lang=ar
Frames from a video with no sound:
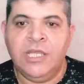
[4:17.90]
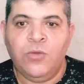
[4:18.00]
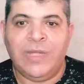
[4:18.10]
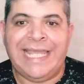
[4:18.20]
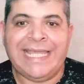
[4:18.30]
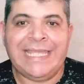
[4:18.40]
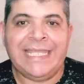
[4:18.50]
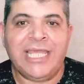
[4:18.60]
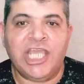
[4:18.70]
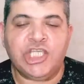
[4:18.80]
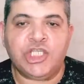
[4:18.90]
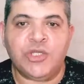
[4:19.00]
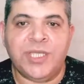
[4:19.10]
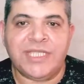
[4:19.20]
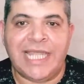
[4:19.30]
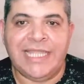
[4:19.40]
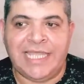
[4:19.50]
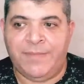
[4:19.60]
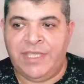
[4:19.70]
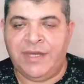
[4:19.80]
ولكن الشنط
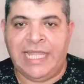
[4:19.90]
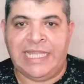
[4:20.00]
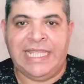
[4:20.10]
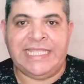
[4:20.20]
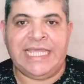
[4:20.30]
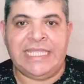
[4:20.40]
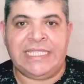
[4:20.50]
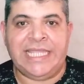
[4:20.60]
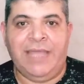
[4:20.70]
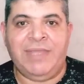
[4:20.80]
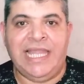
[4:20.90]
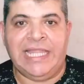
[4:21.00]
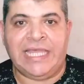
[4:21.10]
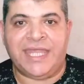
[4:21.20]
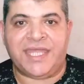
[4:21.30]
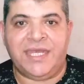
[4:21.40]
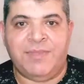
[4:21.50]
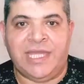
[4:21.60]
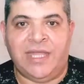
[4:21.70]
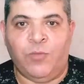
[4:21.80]
الكبيرة التي كانت تحمل الكثير
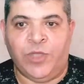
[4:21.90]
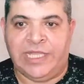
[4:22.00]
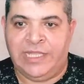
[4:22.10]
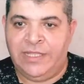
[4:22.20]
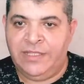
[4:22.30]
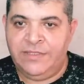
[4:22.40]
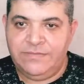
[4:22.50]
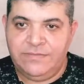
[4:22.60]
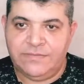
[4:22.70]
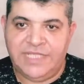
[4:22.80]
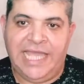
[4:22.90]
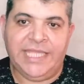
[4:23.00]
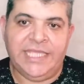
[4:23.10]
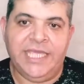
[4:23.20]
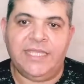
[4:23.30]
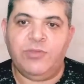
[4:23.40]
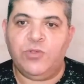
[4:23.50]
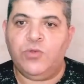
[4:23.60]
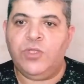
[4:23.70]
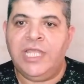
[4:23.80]
من الأموال يعني احنا
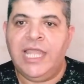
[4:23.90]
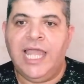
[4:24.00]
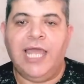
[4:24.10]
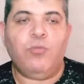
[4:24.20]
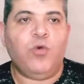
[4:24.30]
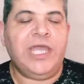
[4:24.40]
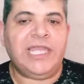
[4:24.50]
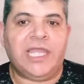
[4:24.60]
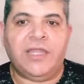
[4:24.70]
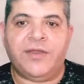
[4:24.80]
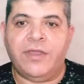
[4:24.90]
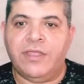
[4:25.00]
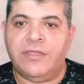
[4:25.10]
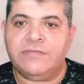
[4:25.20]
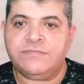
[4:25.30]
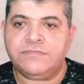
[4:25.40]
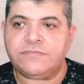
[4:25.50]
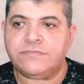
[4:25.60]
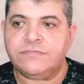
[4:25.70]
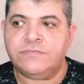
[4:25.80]
بنقول أموال العراق
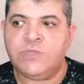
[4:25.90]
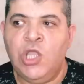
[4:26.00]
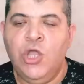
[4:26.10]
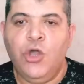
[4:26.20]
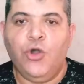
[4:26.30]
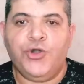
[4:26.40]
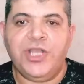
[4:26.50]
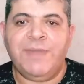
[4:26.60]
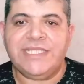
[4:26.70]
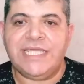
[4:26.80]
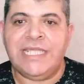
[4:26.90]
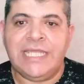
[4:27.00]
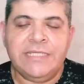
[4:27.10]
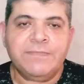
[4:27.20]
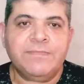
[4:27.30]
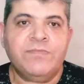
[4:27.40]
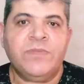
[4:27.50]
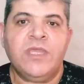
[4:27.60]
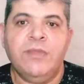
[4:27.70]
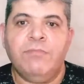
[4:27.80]
هربت إلى
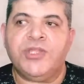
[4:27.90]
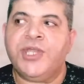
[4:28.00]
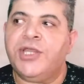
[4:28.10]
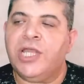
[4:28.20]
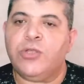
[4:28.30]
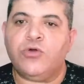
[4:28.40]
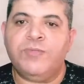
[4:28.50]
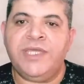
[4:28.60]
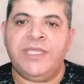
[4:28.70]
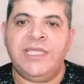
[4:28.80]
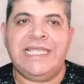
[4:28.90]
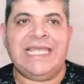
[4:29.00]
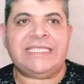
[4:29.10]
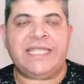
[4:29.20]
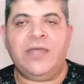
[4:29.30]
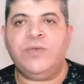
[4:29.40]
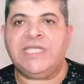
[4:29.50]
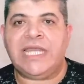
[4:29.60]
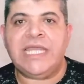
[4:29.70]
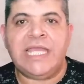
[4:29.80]
مطار الخميني ليستحوذ
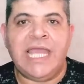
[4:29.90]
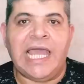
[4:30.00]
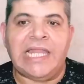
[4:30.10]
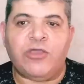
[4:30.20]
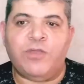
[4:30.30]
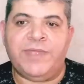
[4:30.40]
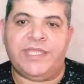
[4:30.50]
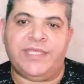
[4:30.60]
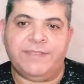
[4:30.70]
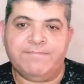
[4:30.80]
عليها الخامنئي